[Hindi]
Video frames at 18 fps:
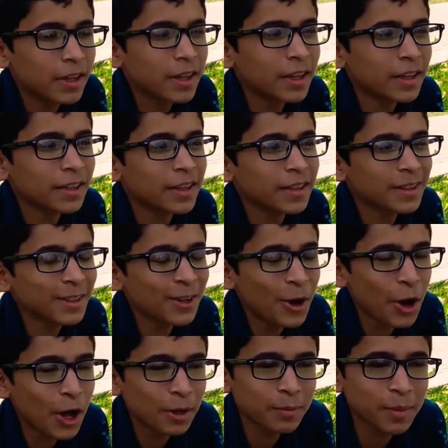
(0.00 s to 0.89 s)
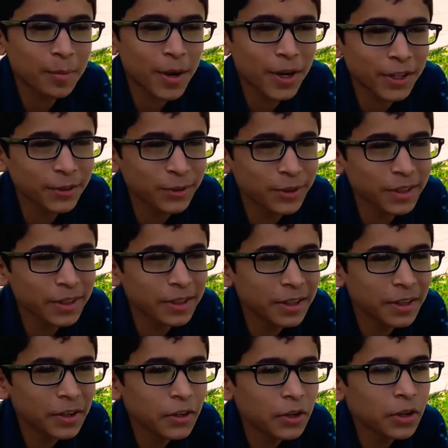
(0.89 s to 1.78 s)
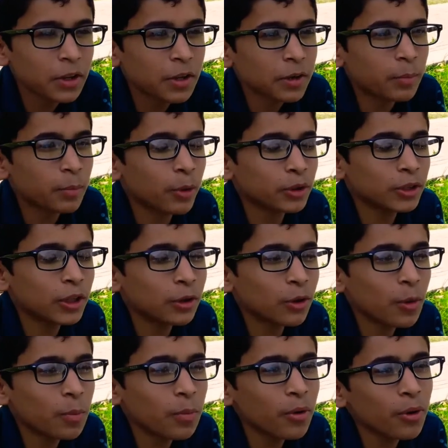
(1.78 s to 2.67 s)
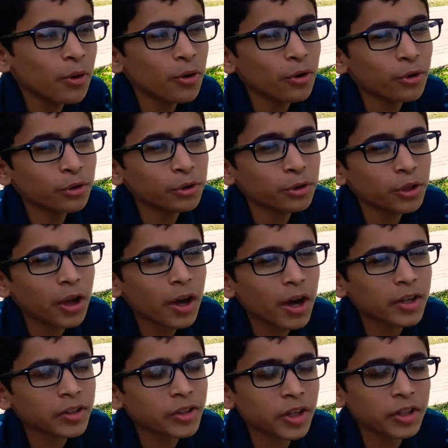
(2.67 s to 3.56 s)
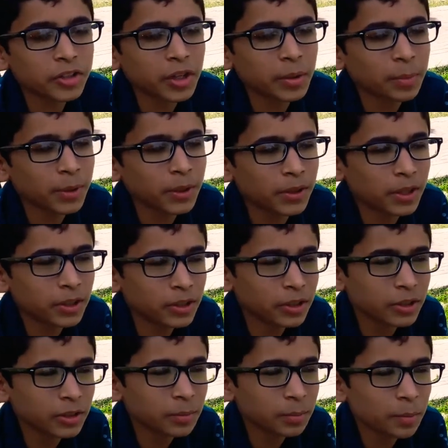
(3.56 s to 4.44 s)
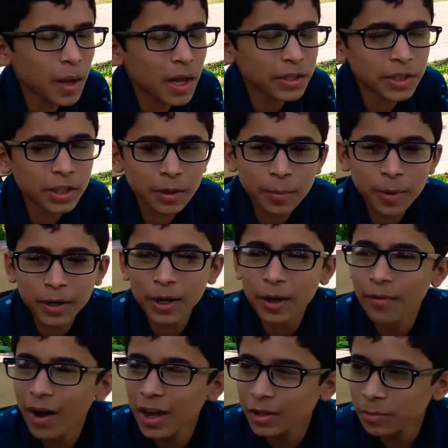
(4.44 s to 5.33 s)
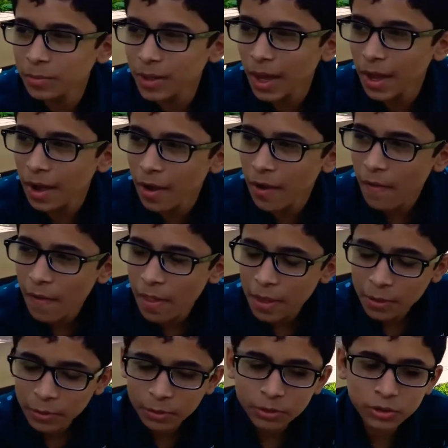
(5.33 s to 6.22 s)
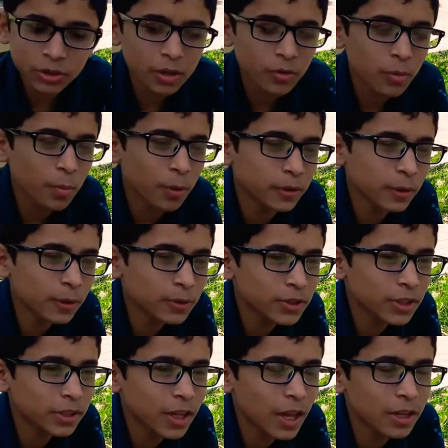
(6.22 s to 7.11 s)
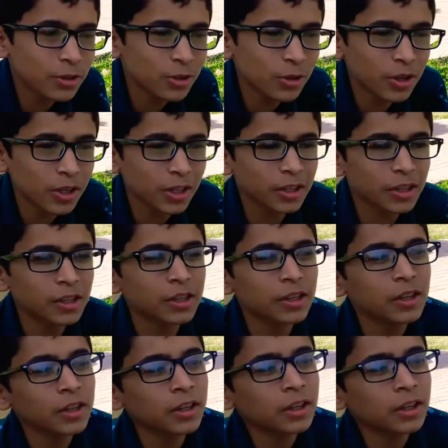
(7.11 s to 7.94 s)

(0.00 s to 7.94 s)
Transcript: एक लड़की हॉल में बैठी हुई बोतल को बहुत आहिस्ता आहिस्ता पी रही थी पास एक बैठा हुआ आदमी आया उसने वो बोतल उससे खींची और एक ही